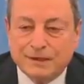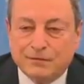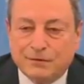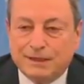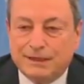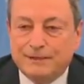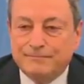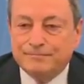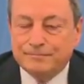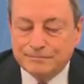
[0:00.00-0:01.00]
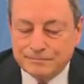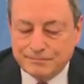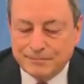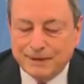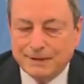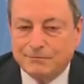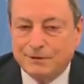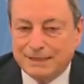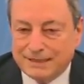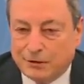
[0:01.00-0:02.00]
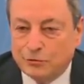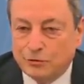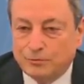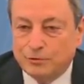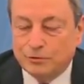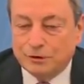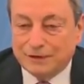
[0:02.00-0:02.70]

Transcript: Quindi, secondo punto.